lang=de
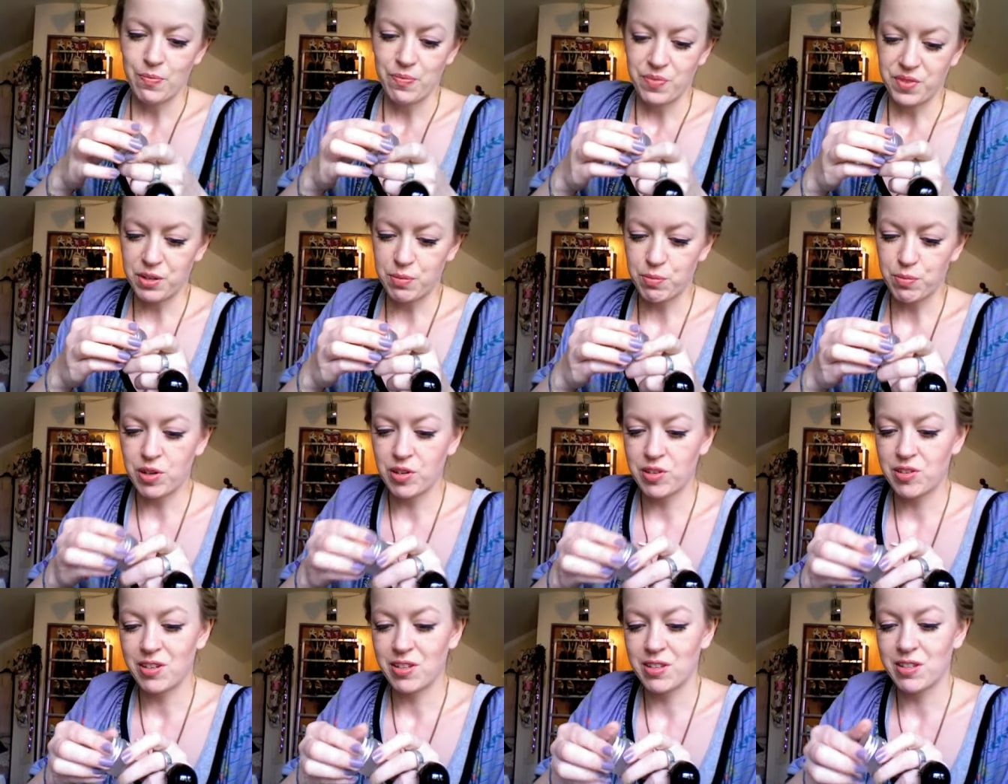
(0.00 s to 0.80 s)
ich
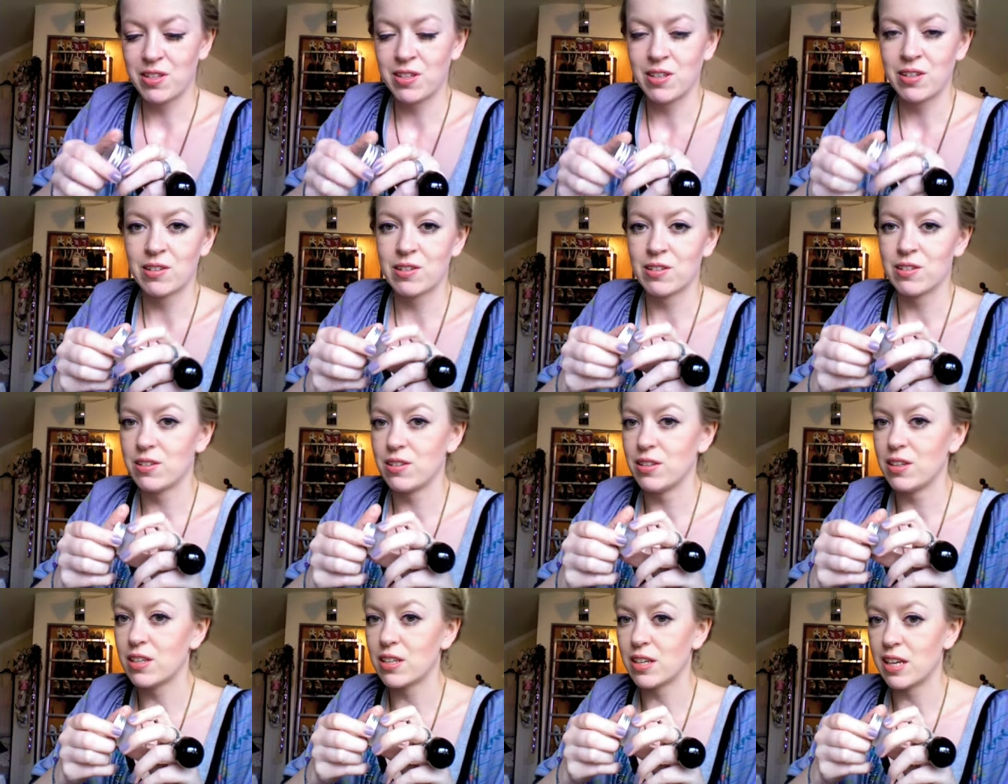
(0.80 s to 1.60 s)
möchte jetzt hier
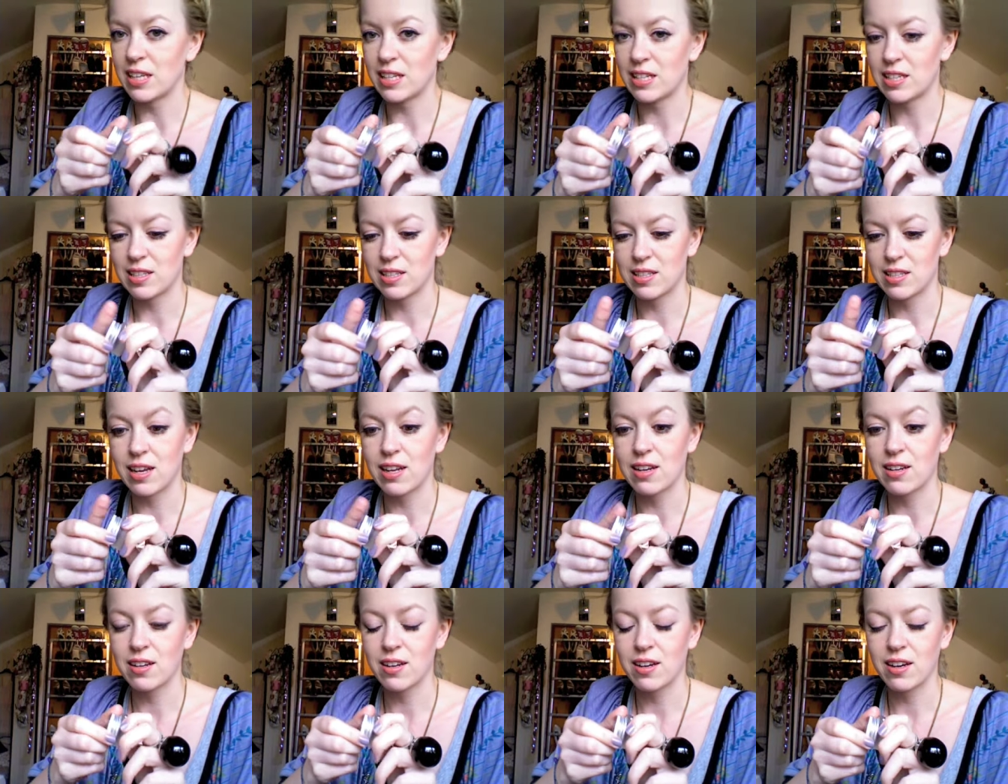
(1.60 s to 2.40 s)
nicht Essence
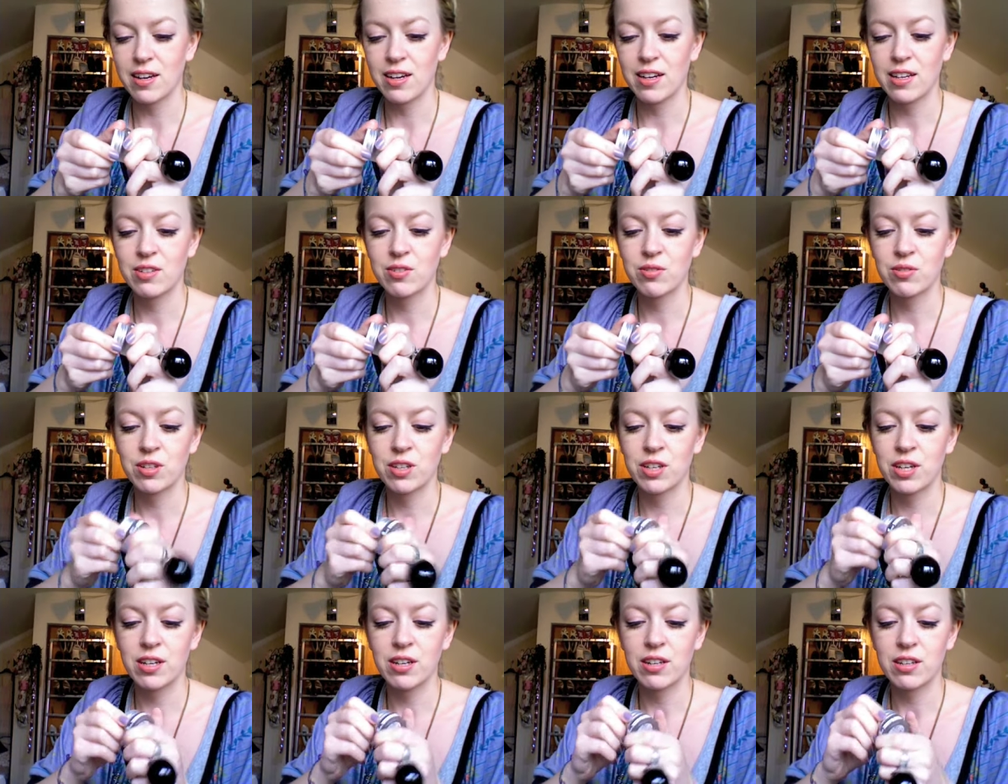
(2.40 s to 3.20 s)
ankreiden oder
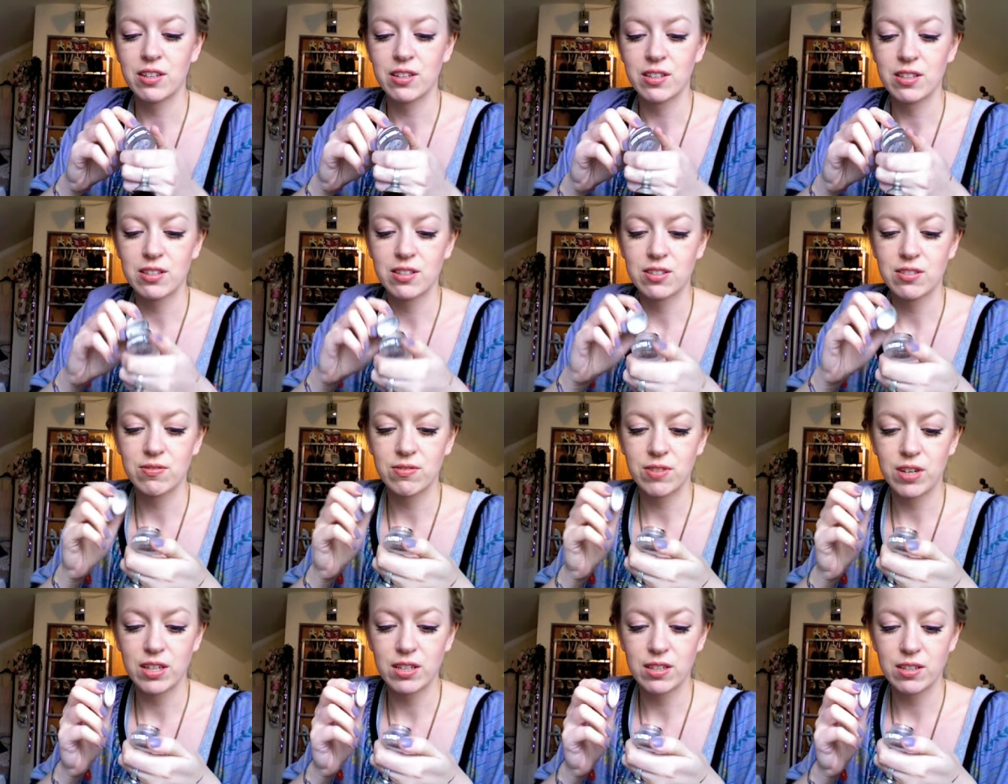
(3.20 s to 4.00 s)
ähnliches,
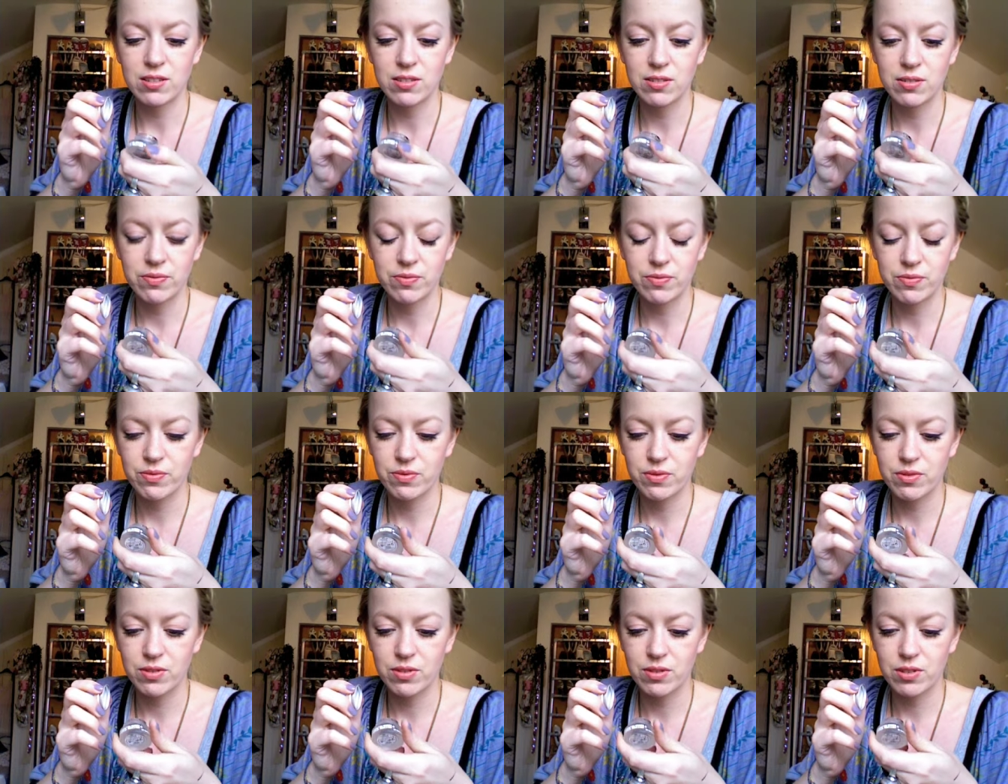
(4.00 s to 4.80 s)
weil
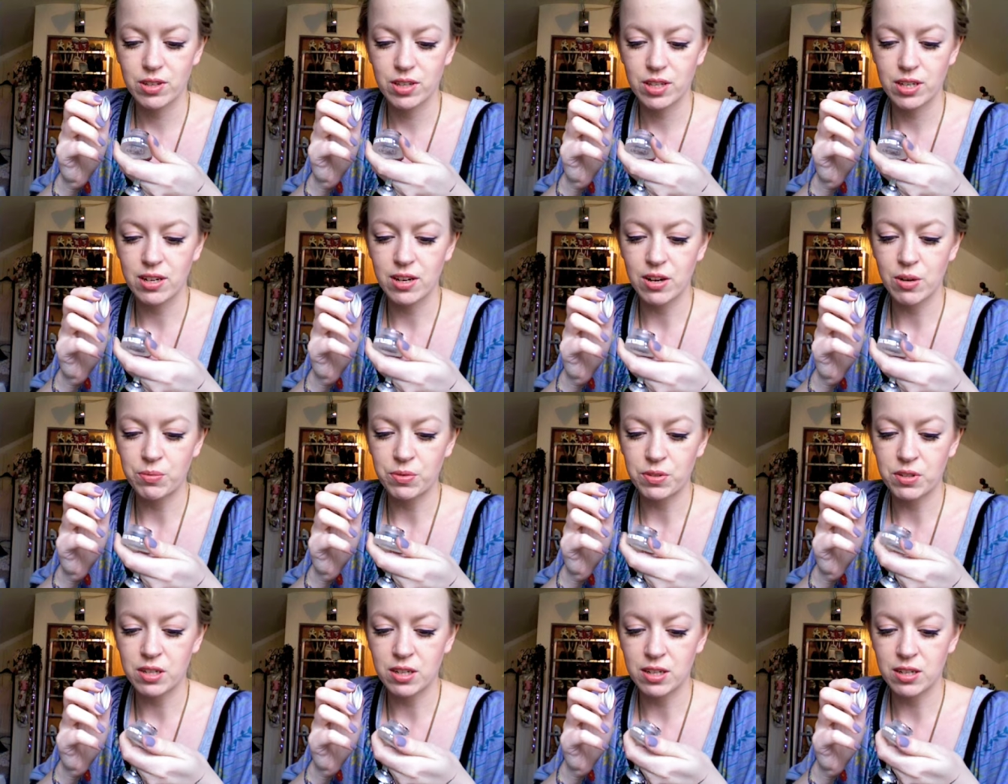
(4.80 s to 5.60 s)
ich glaube,
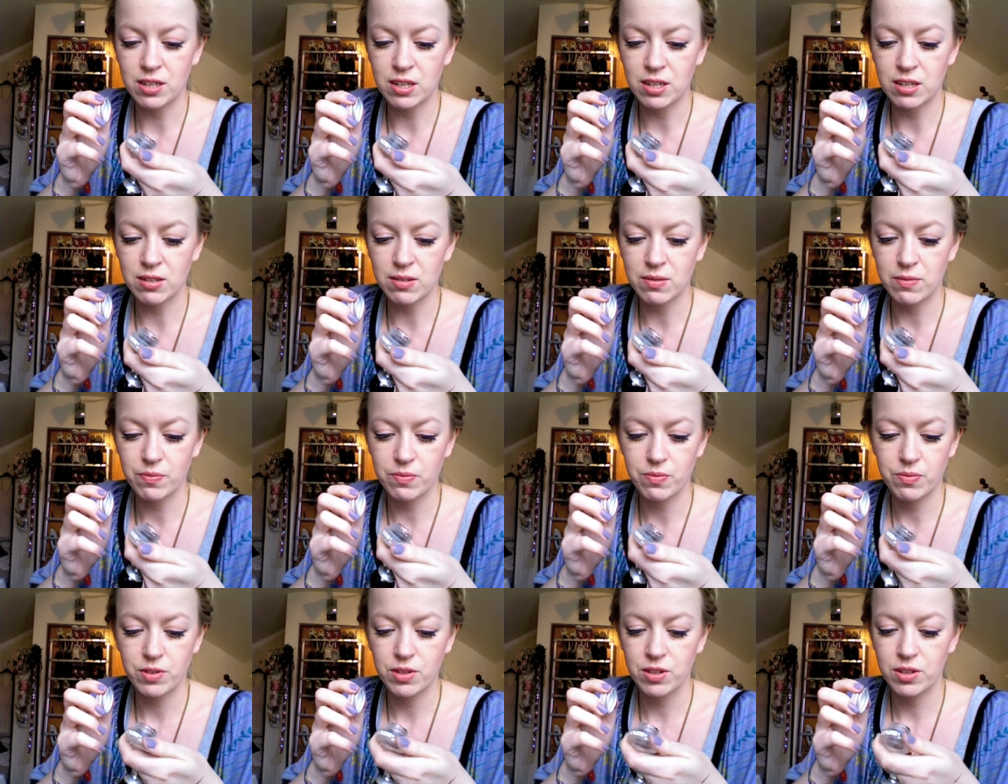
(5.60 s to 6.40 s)
das liegt an
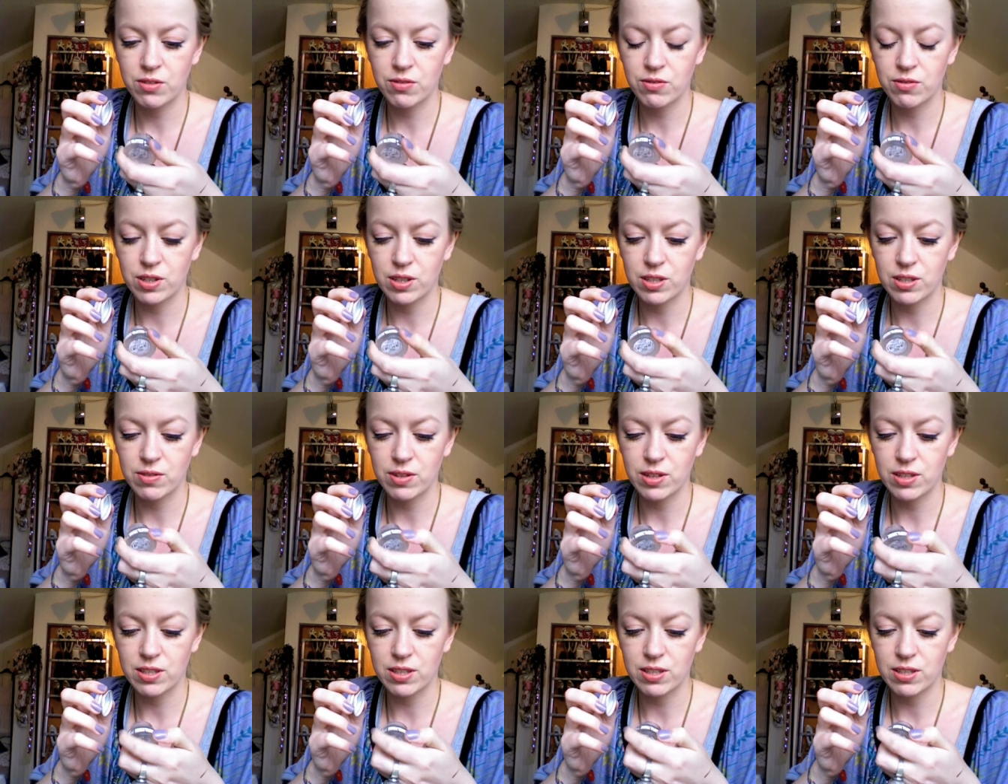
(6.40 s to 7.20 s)
irgendwas,
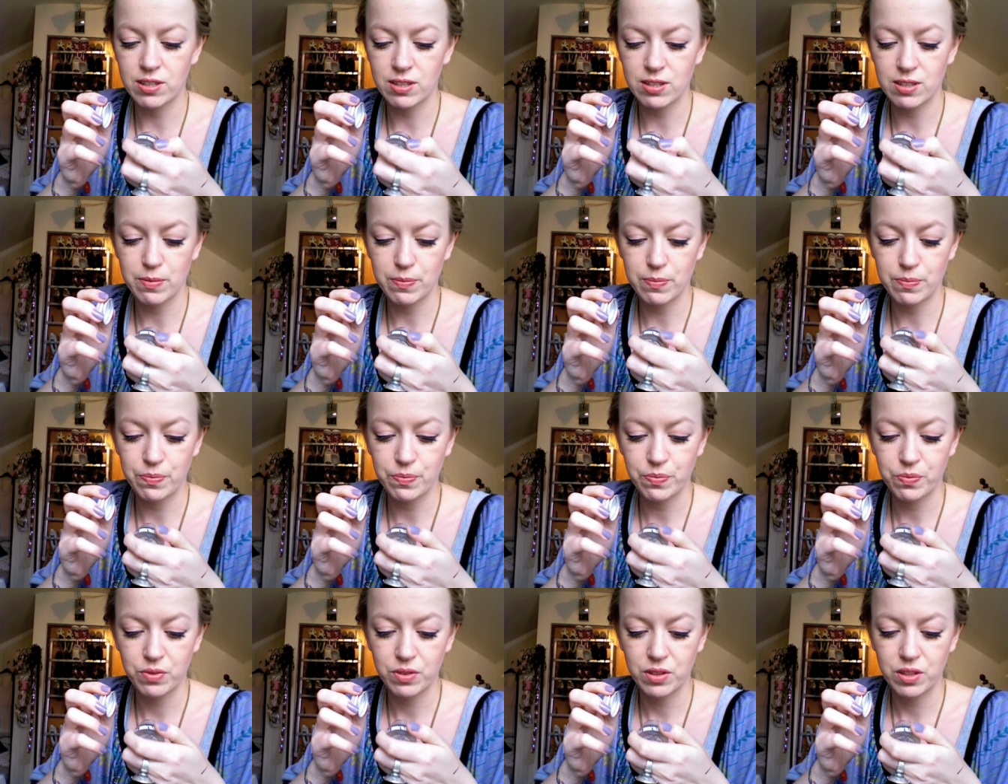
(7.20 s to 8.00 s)
weiß ich nicht.
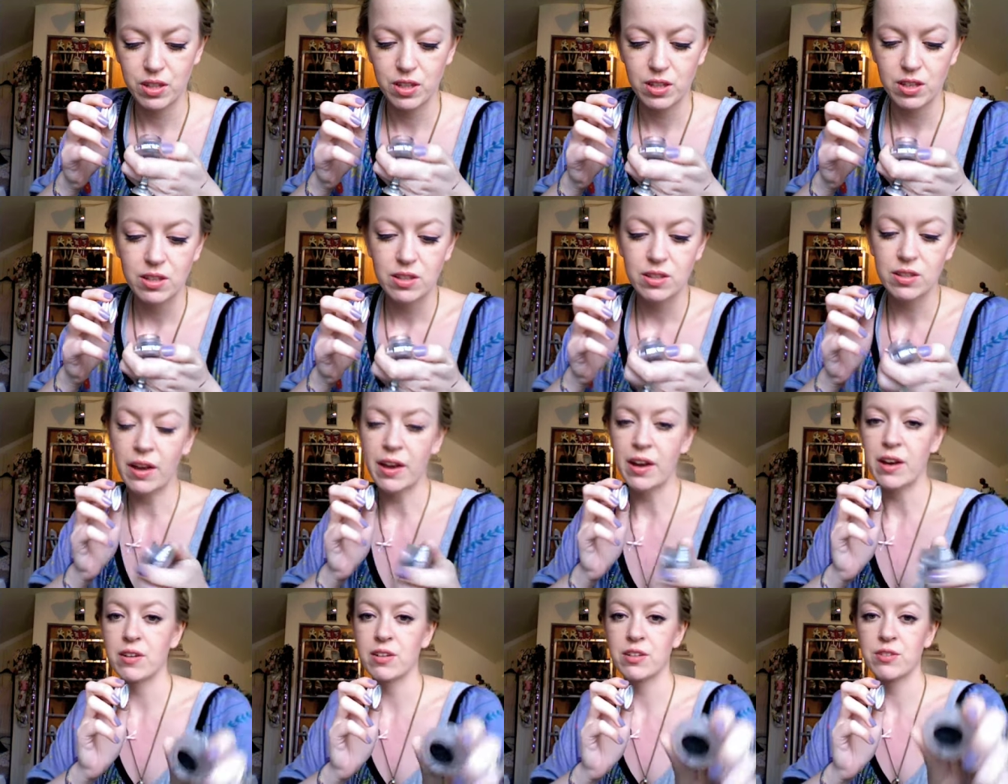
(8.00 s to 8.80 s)

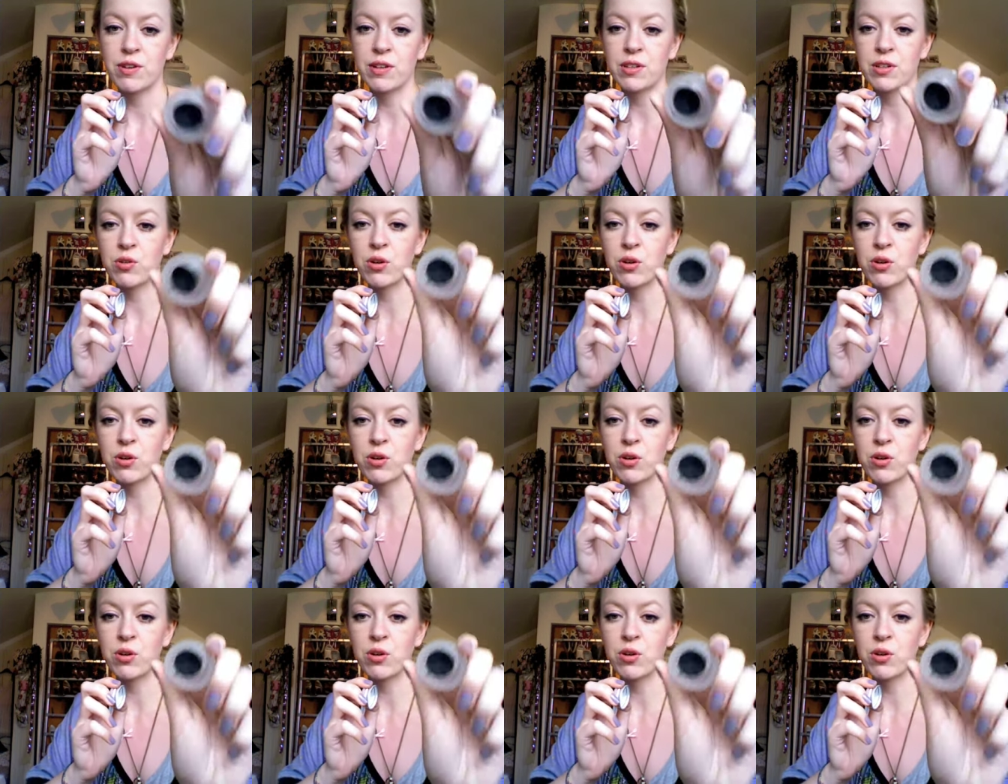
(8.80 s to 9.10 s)
Naja, ich fand die